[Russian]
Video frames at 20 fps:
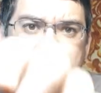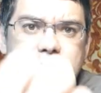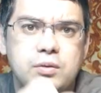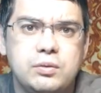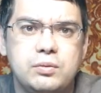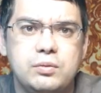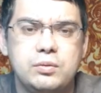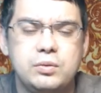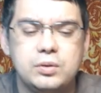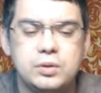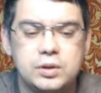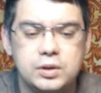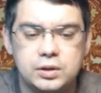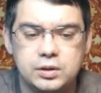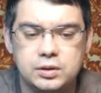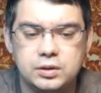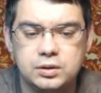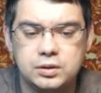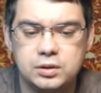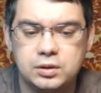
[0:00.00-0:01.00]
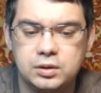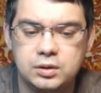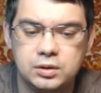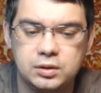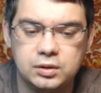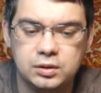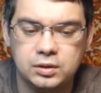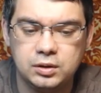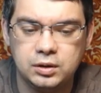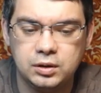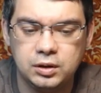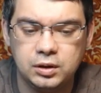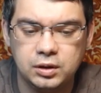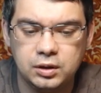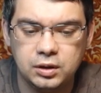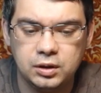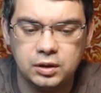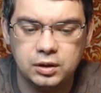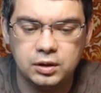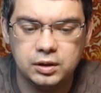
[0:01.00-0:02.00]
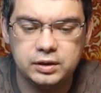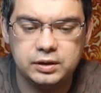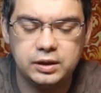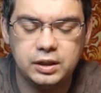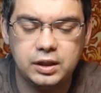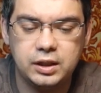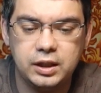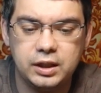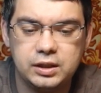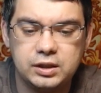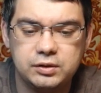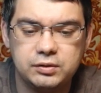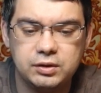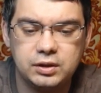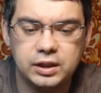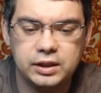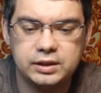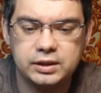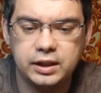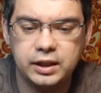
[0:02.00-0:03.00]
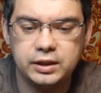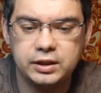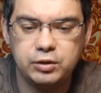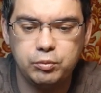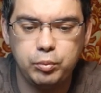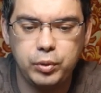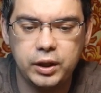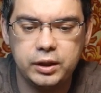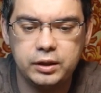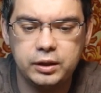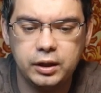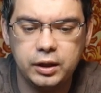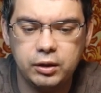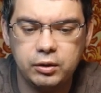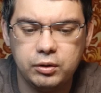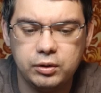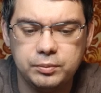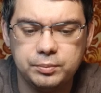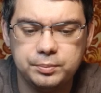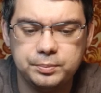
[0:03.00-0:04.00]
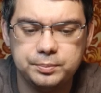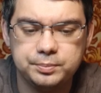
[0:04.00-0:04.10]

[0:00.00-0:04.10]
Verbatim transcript: Вот. Заказывал на сайте Пандао.